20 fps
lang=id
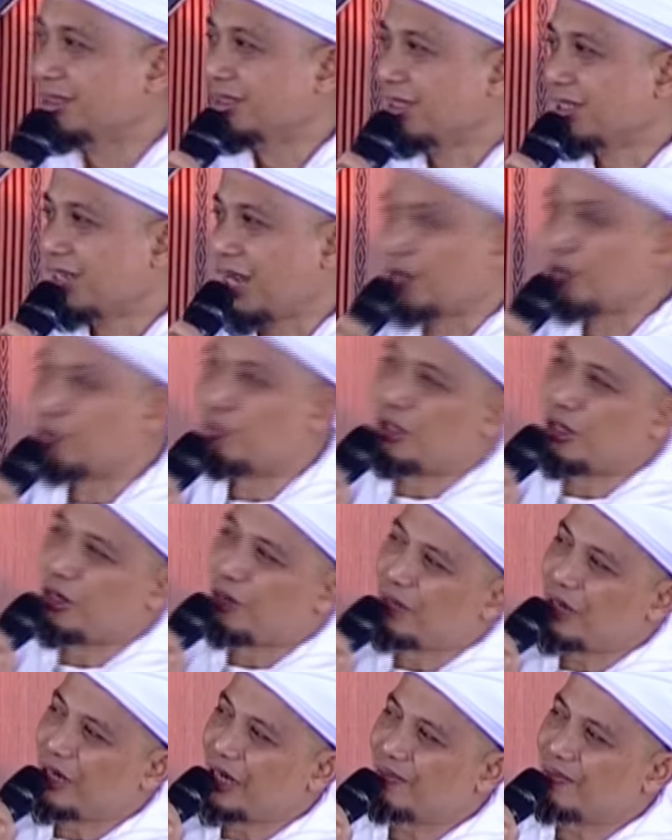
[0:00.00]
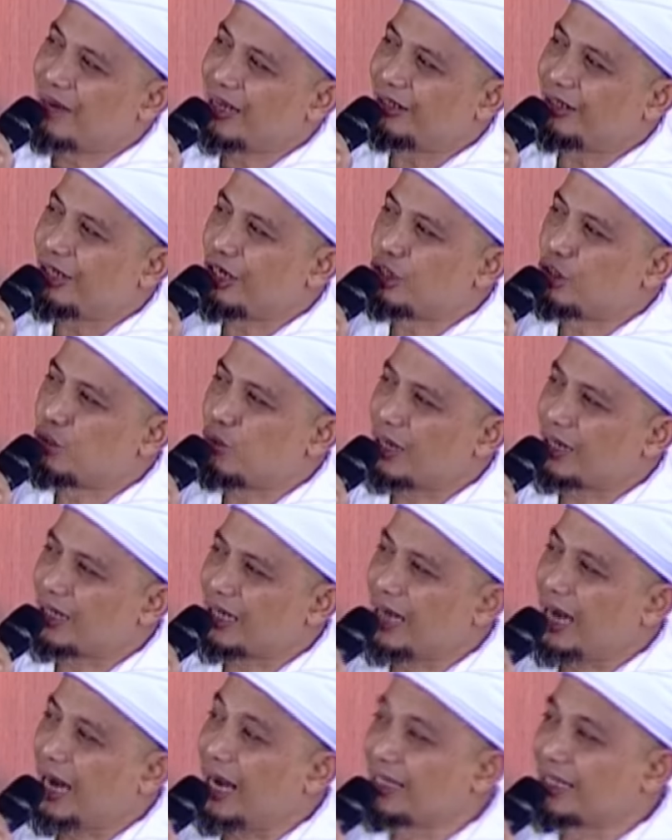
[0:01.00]
lalu beliau menikmati
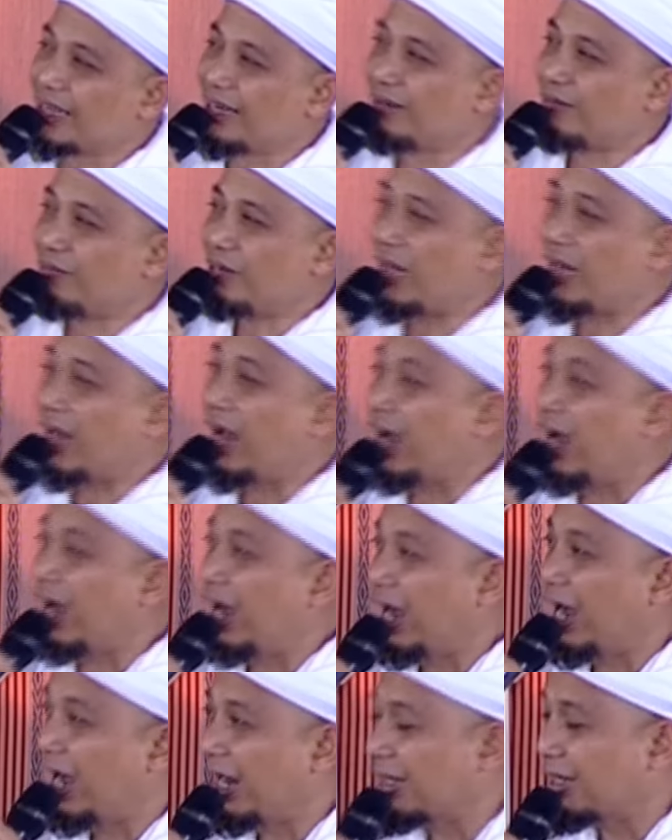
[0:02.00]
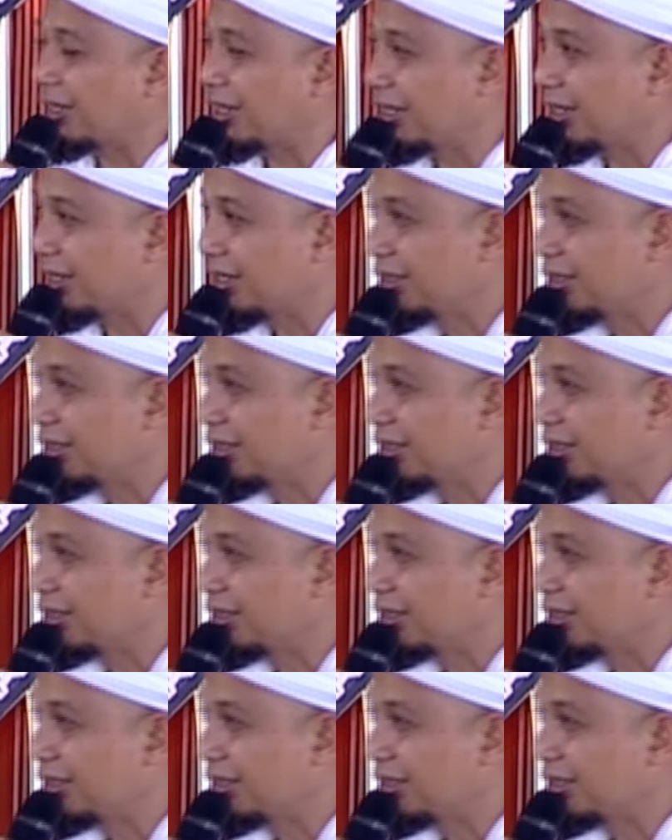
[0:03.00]
suasana azan Bilal